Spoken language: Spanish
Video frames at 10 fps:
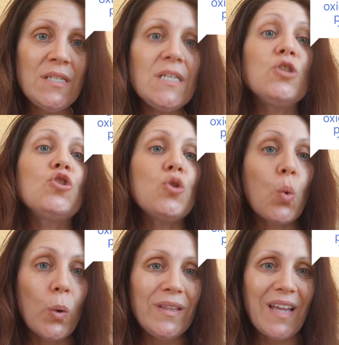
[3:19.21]

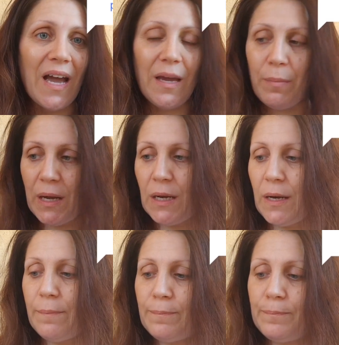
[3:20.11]
150 ml